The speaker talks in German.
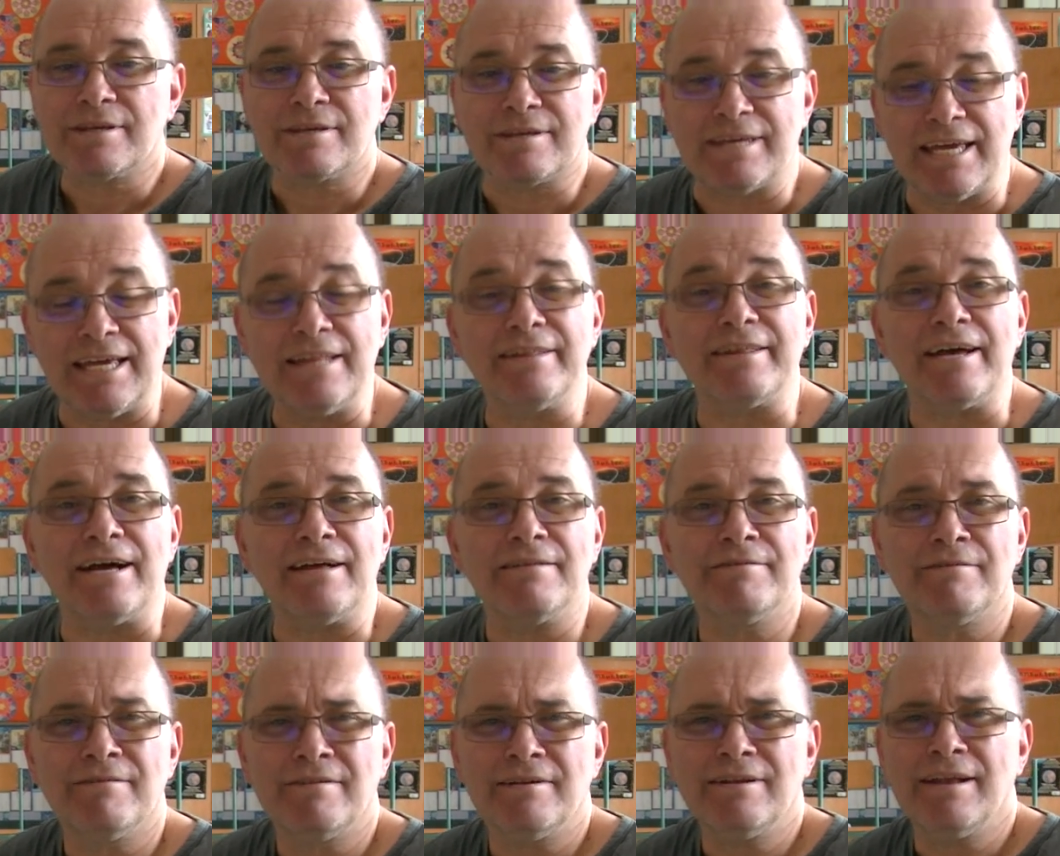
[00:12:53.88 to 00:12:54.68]

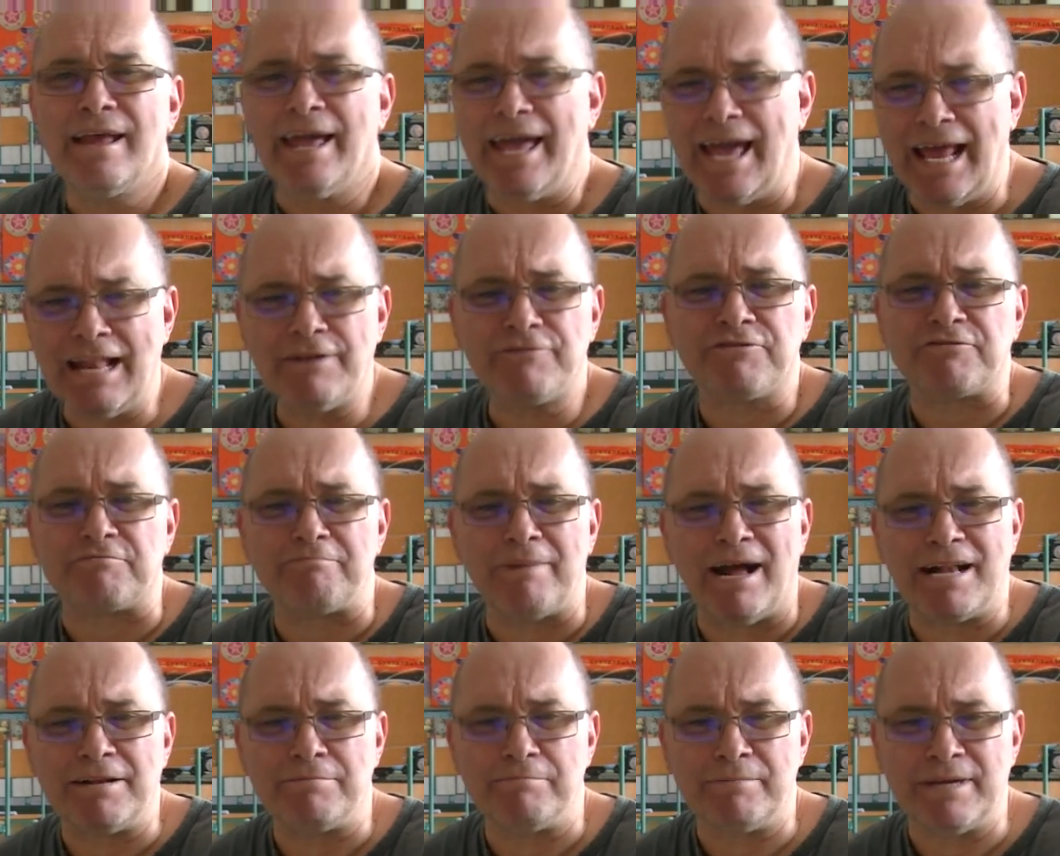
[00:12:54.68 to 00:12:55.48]
Kinder, helft
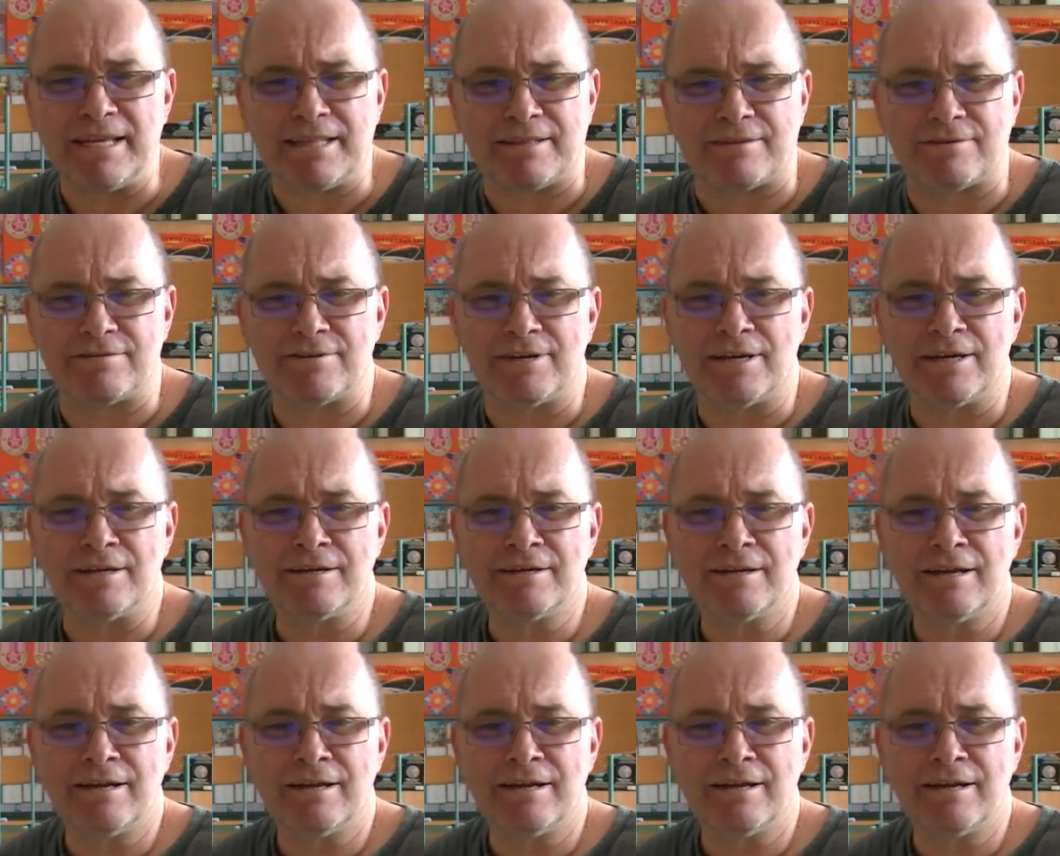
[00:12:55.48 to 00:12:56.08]
mal mit.